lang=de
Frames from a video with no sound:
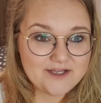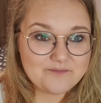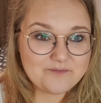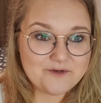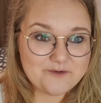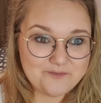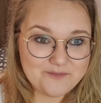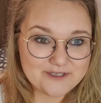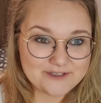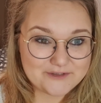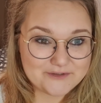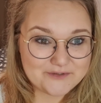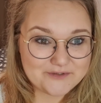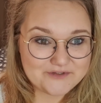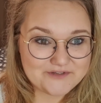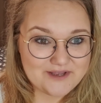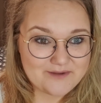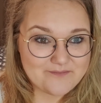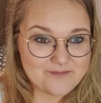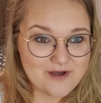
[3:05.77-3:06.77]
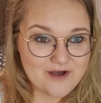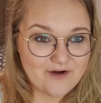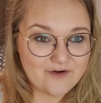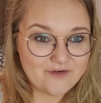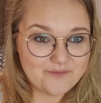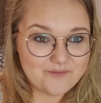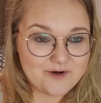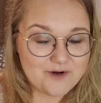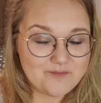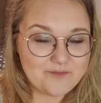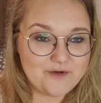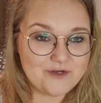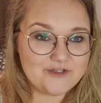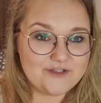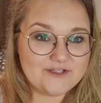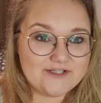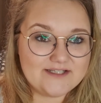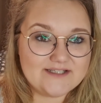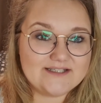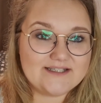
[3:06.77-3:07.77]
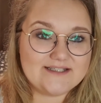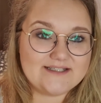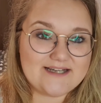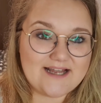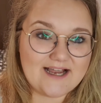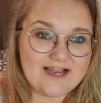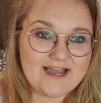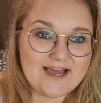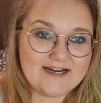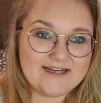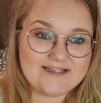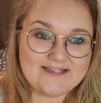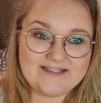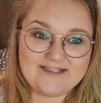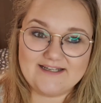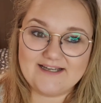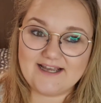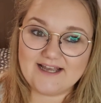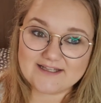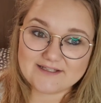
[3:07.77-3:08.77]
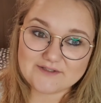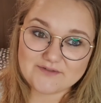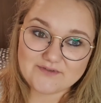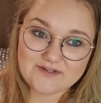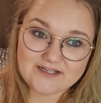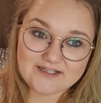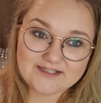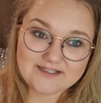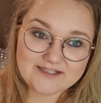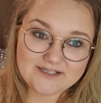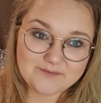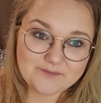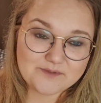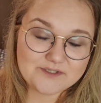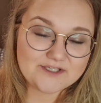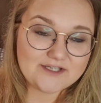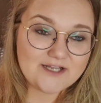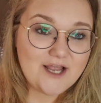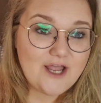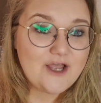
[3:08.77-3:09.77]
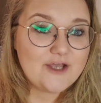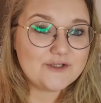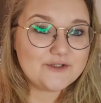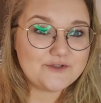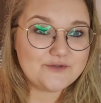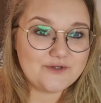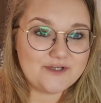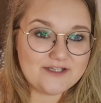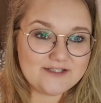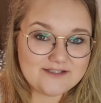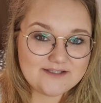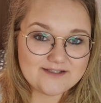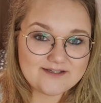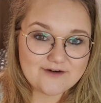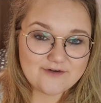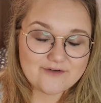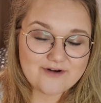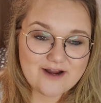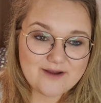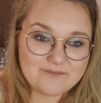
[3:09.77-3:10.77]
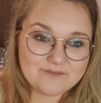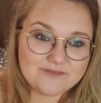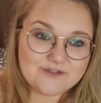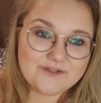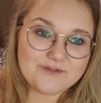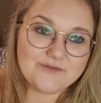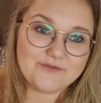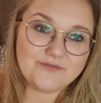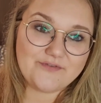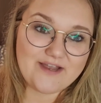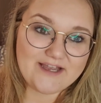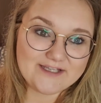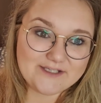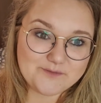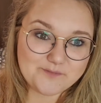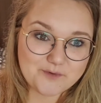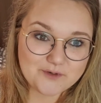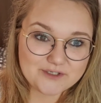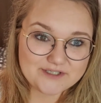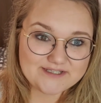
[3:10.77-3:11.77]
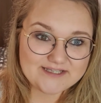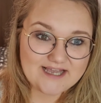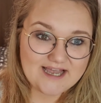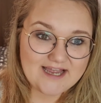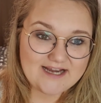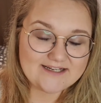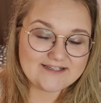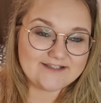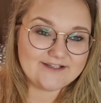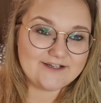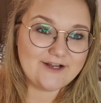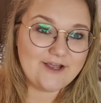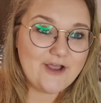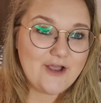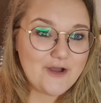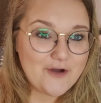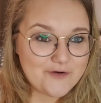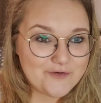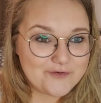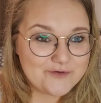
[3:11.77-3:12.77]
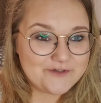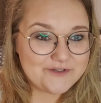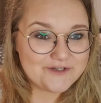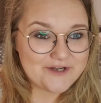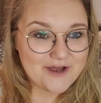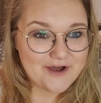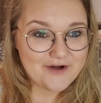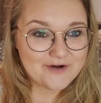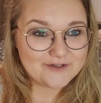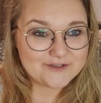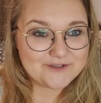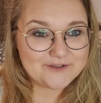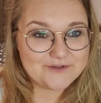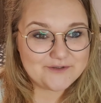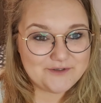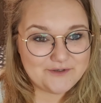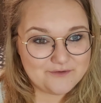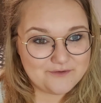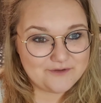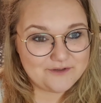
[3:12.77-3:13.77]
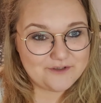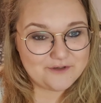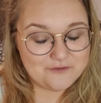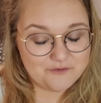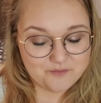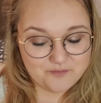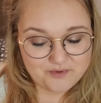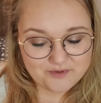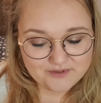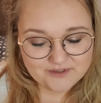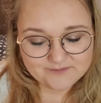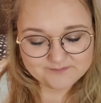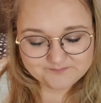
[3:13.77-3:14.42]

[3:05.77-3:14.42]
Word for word: mit mir zusammen aufbauen möchtest, dann kann ich dir ganz viele Tipps zu Instagram, zu Facebook-Seiten und auch zu YouTube